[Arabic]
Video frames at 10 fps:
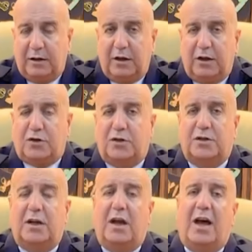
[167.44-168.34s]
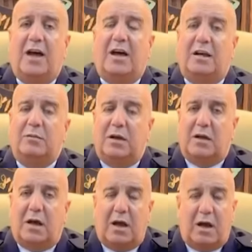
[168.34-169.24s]
الجزء الآخر من
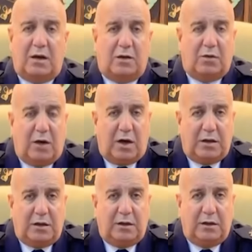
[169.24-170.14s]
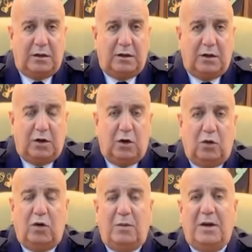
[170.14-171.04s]
القرار أخواني
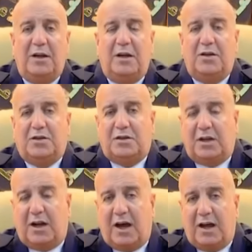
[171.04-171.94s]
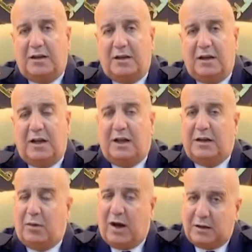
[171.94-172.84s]
هو منع استيراد
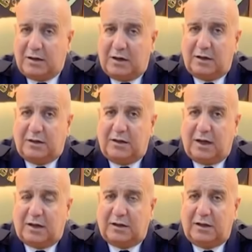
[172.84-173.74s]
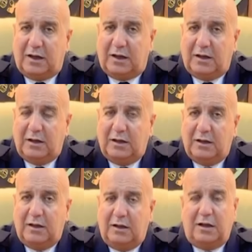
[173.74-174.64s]
الأدوات الاحتياطية
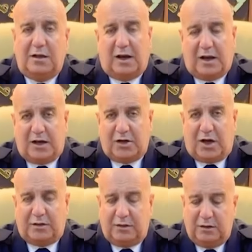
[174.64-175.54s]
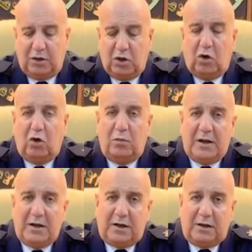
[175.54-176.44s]
للدراجات
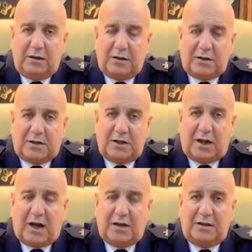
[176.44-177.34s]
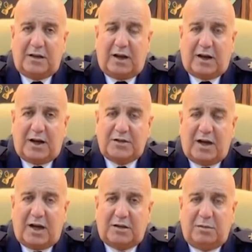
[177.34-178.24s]
ومنع استيراد
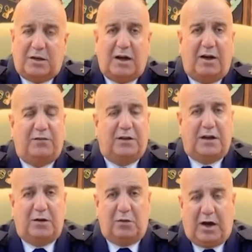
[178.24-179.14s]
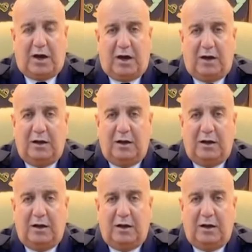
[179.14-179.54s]
الدراجات بكافة أنواعها